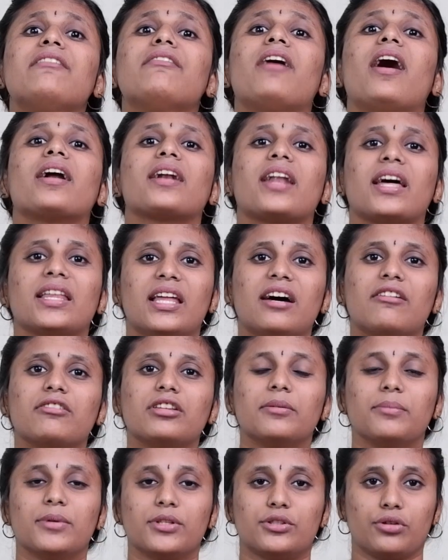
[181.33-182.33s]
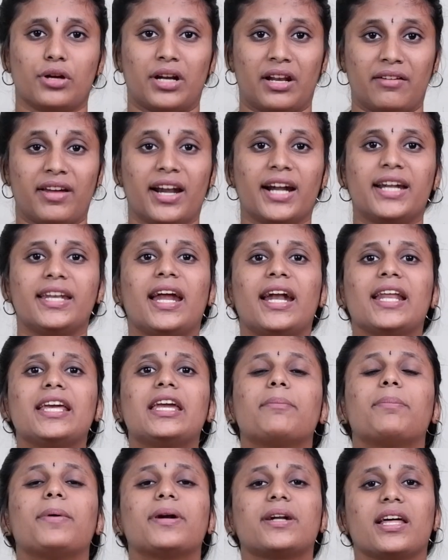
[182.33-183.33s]
அடி வாங்கினதான் வந்து மிச்சம் என்னை விரட்டி
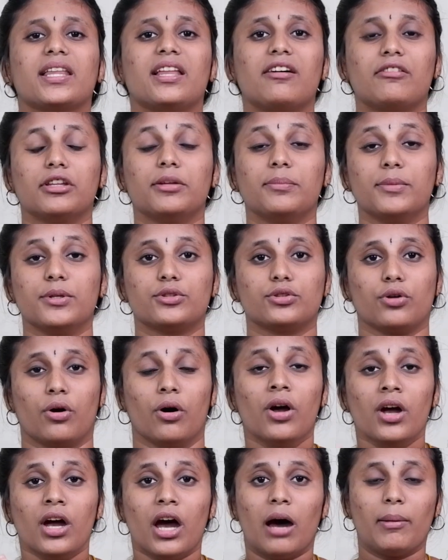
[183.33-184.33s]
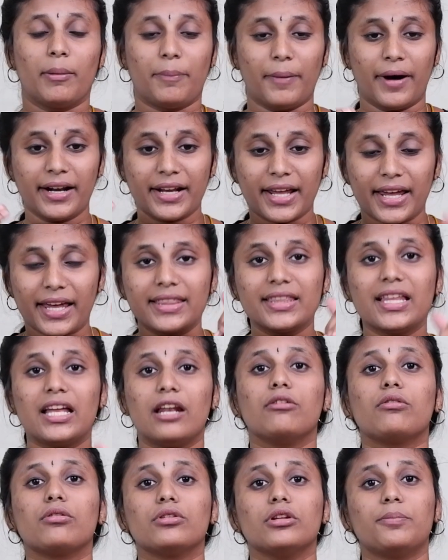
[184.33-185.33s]
அடிக்கப்பட்டாதான் வந்து மிச்சம் அப்ப பாருங்க எந்த
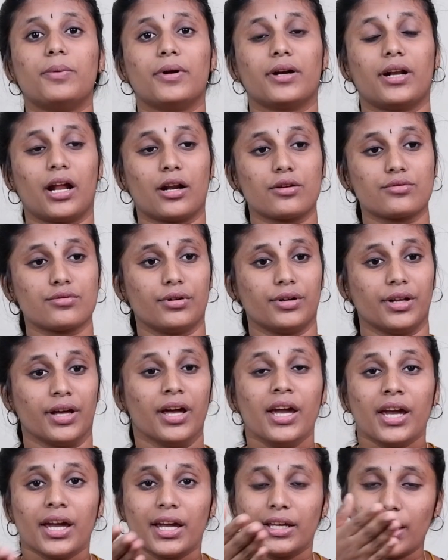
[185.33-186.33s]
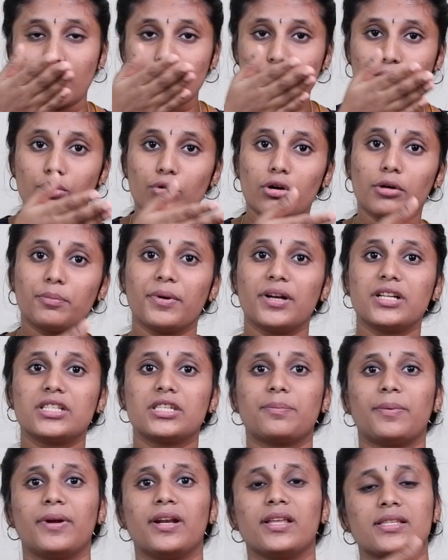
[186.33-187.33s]
அளவுக்கு வந்து பண்றாங்கன்னு சொல்லிட்டு இதே ஸ்கூல்
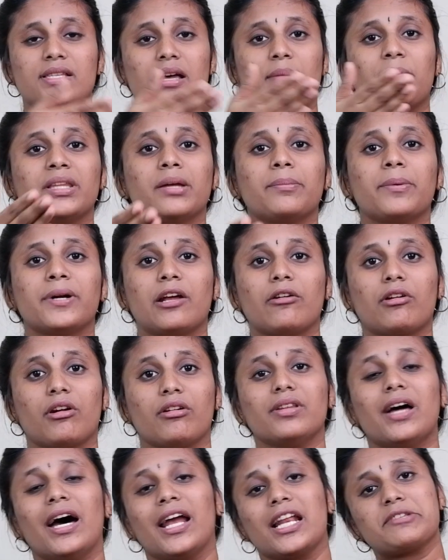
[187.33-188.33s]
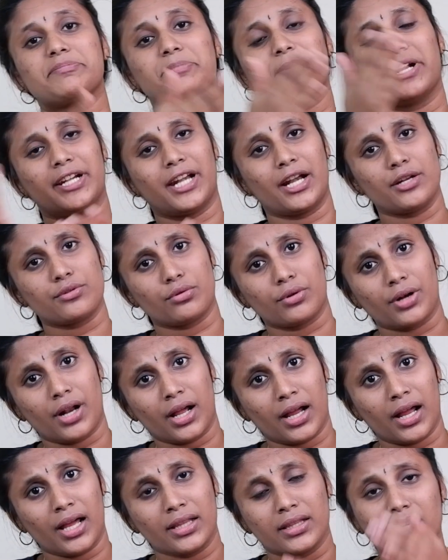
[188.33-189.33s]
பிரின்சிபல் இது சம்மந்தப்பட்டவங்க வந்து அரெஸ்ட் பண்ணிட்டேன்னு
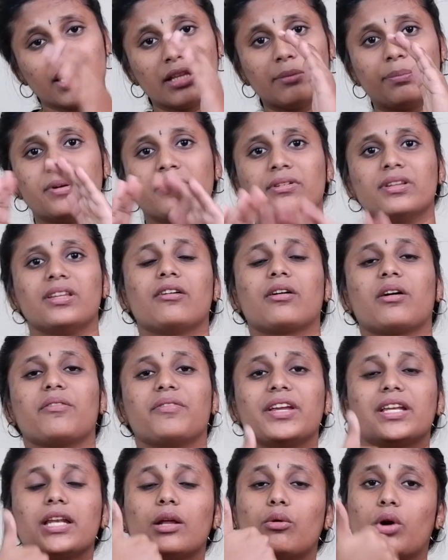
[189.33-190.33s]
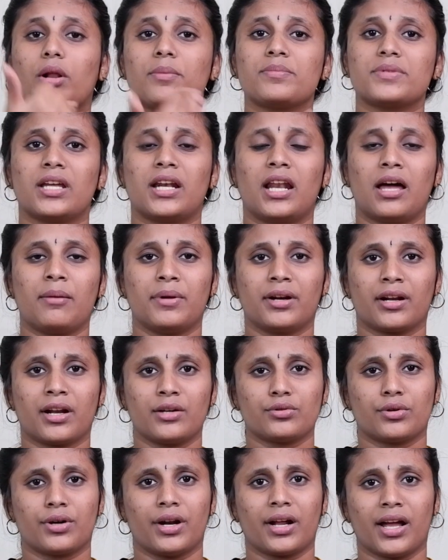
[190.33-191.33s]
சொல்றாங்க திடுதுப்புன்னு வந்து அவங்க வீட்டுல உடம்பு சரியில்லாம
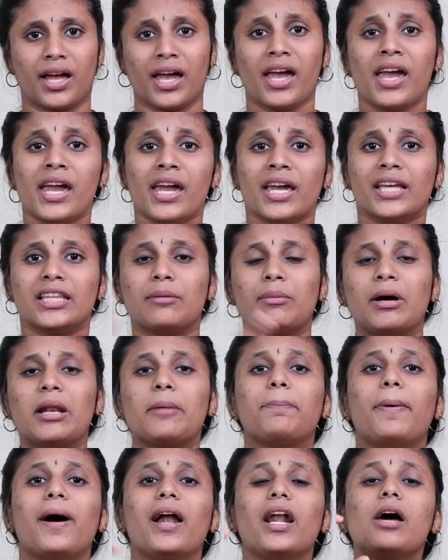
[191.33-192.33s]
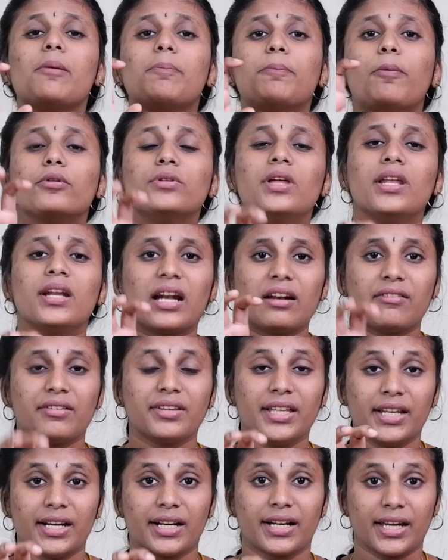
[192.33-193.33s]
இருக்குன்னு சொல்றாங்க இந்த மாதிரி பல புதிர்கள்
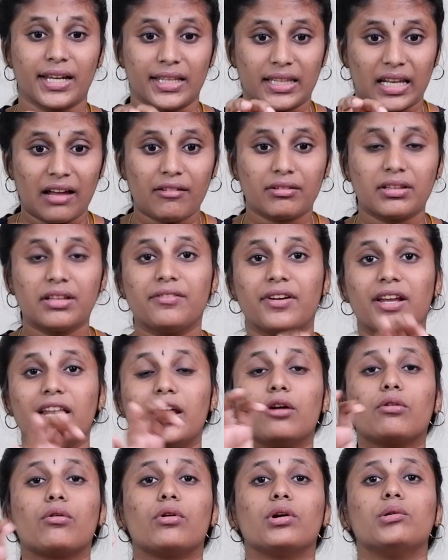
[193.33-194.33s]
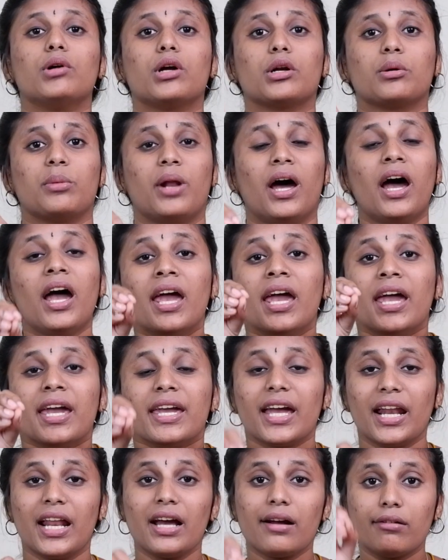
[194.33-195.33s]
வந்து இருக்கு இதெல்லாம் வந்து வெளியே கொண்டு வரணும்னா
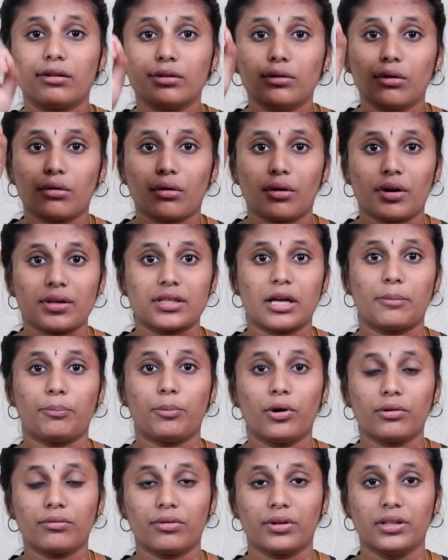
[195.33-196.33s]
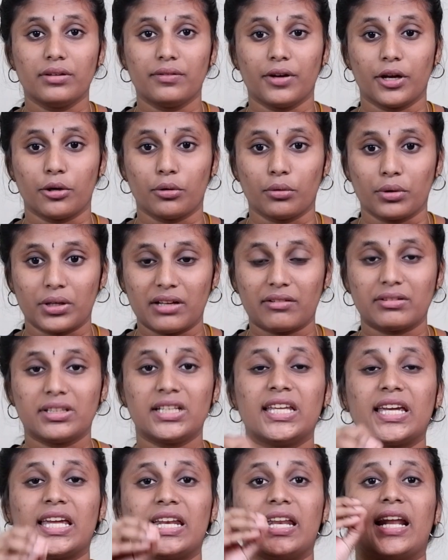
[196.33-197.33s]
எனக்கு வந்து உங்களோட சப்போர்ட் வந்து வேணும் இதை
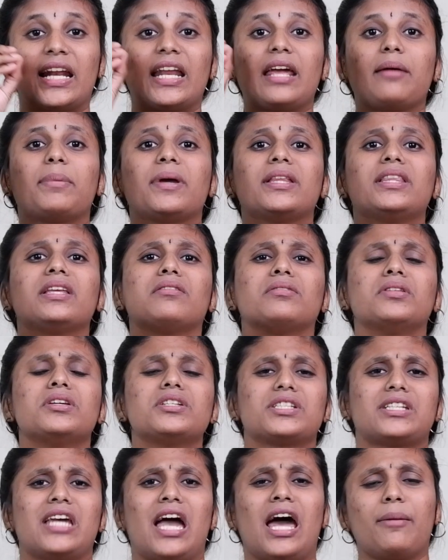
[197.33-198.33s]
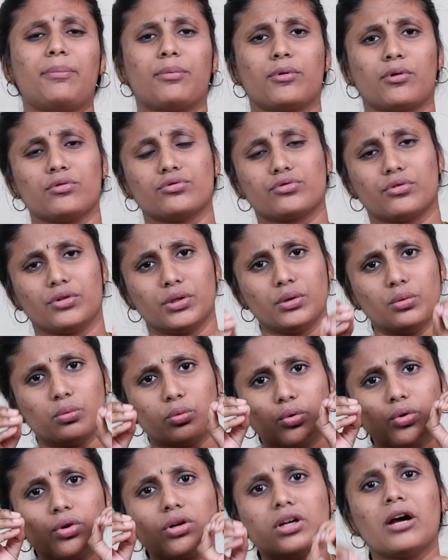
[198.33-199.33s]
வந்து நீங்க நிறைய பேத்துக்கு வந்து ஷேர் பண்ணணும்னு சொல்லிட்டு
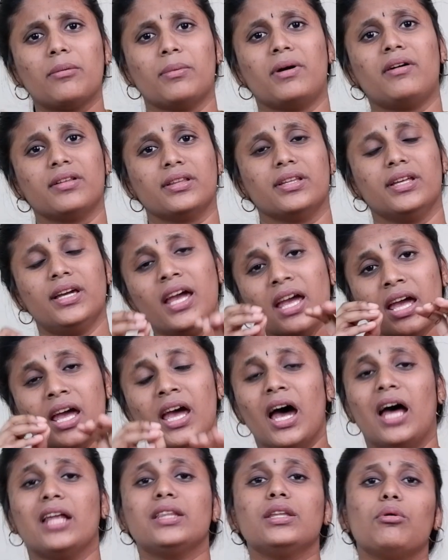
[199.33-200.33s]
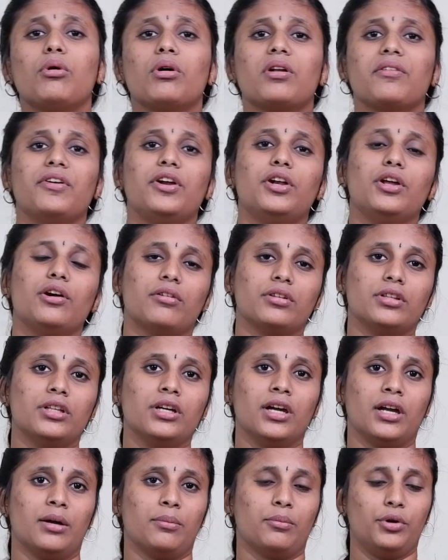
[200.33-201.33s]
உருக்கமா வந்து அந்த ஒரு வீடியோ
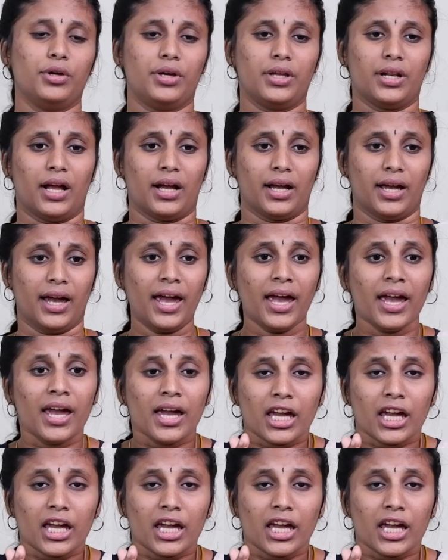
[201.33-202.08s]
வந்து முடிக்கிறாங்க